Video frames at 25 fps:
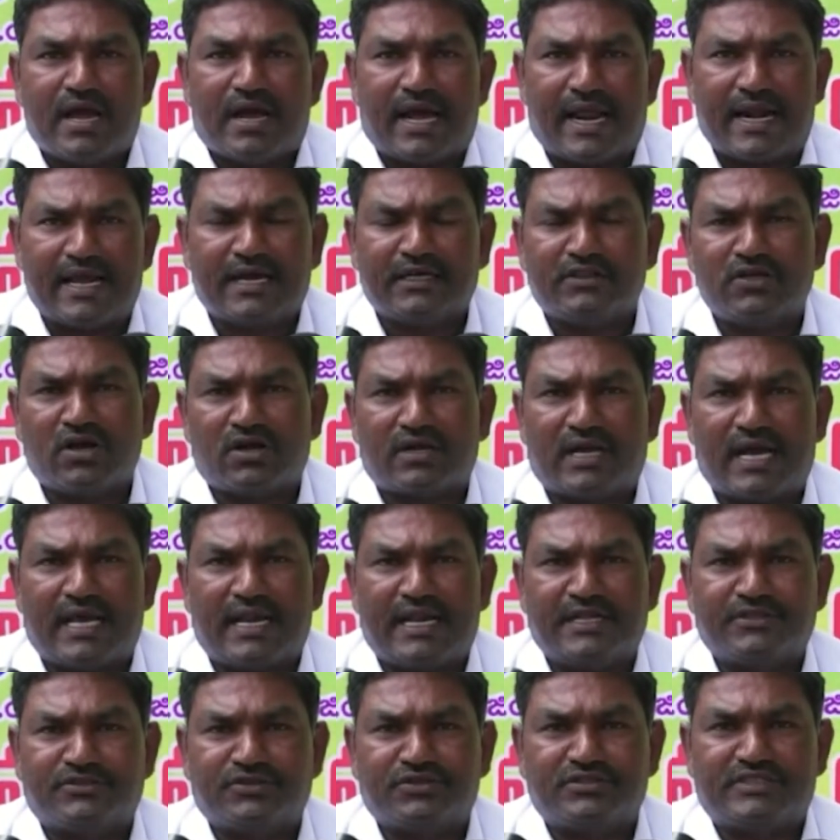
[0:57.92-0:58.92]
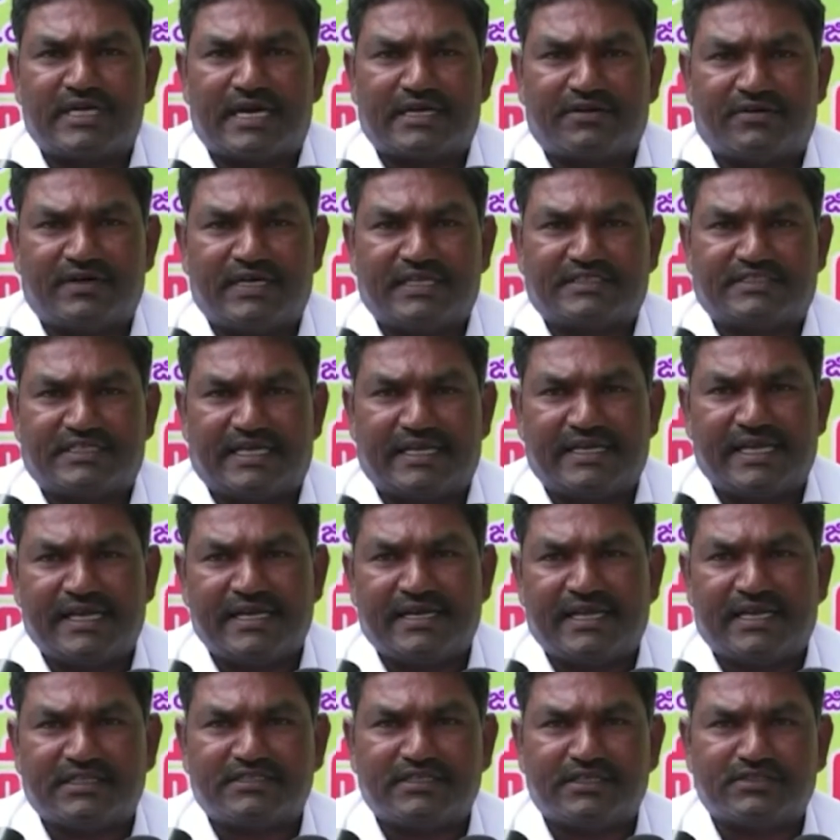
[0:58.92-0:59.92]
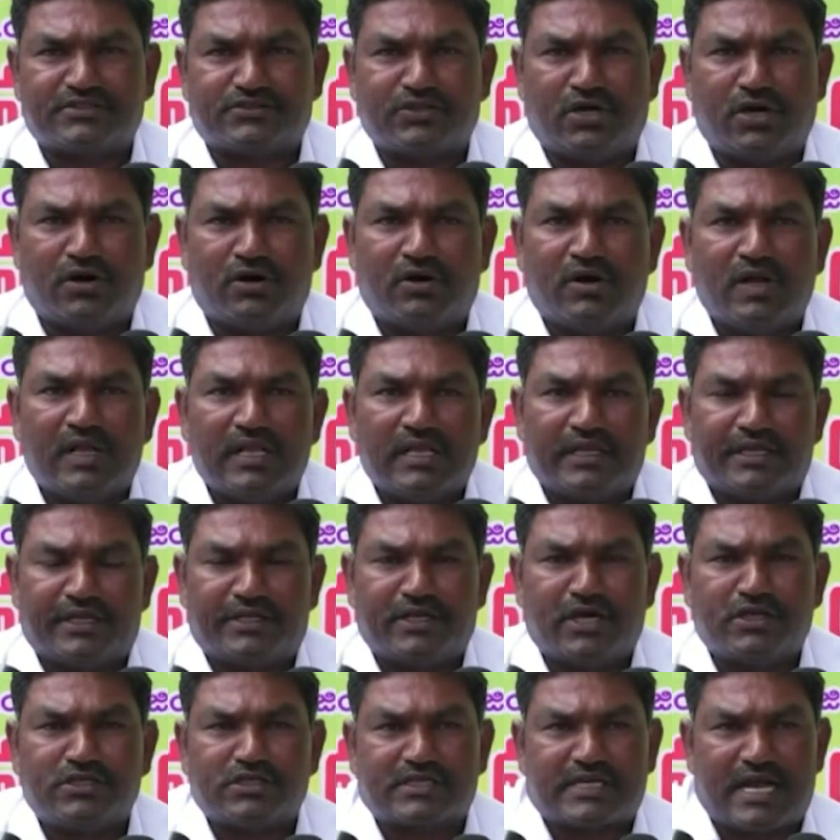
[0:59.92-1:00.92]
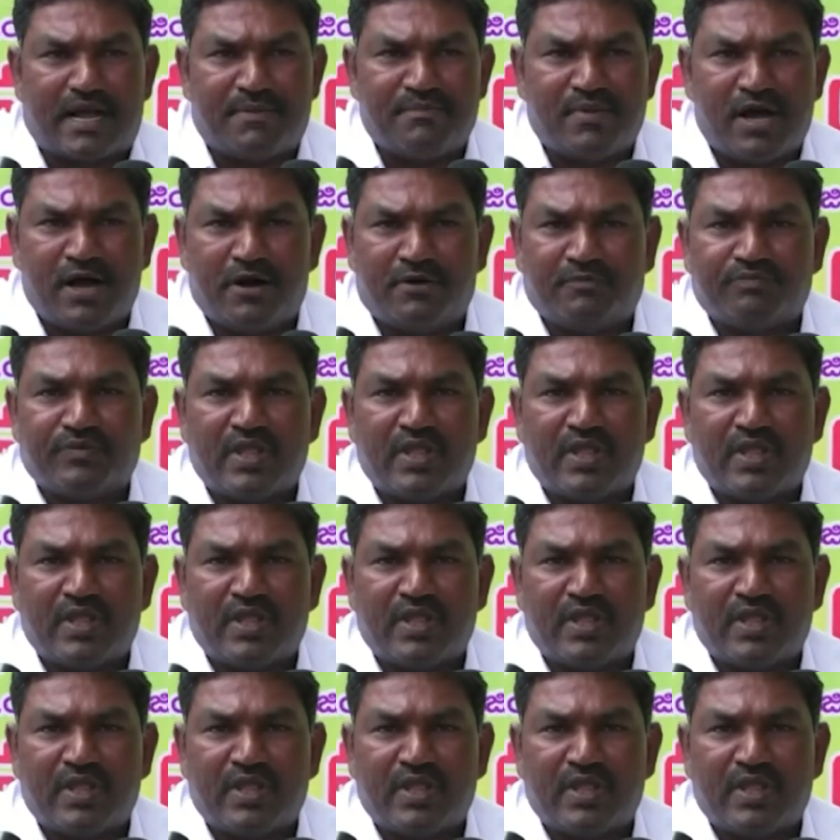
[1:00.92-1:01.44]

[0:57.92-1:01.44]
అనగదొక్కాలని చూసేటువంటి చర్యను నిరసిస్తూ ఈరోజు ఖమ్మం